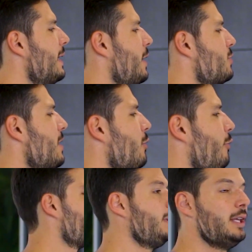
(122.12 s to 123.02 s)
Eu já
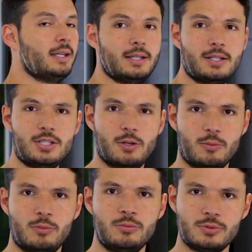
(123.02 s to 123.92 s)
ouvi de
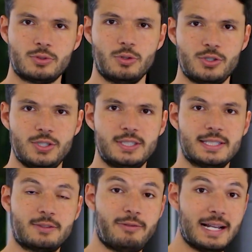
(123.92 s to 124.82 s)
alguns
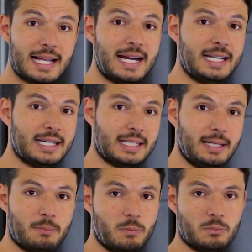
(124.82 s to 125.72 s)
lojistas falarem
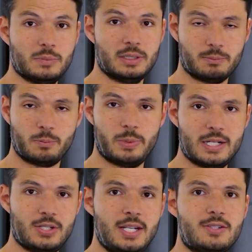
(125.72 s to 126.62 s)
aqui
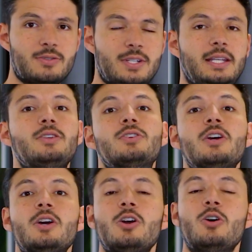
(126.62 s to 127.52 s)
para a gente o seguinte:
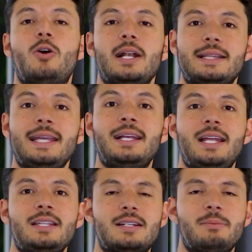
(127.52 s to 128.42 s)
olha, tem
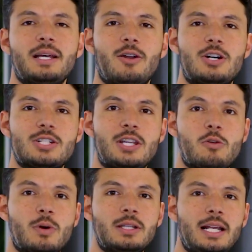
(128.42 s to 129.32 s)
cliente na minha loja que
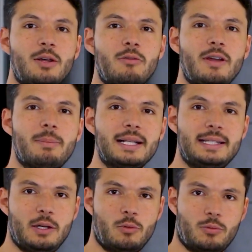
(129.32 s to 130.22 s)
enquanto ele não vê
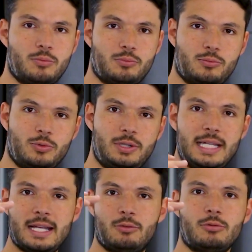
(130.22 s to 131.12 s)
bater o, o
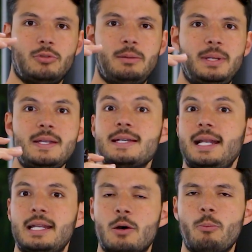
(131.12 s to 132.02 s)
teto do limite,
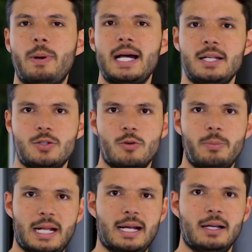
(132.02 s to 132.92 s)
ele não para de
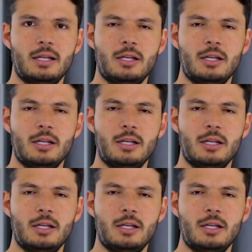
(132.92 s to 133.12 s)
comprar.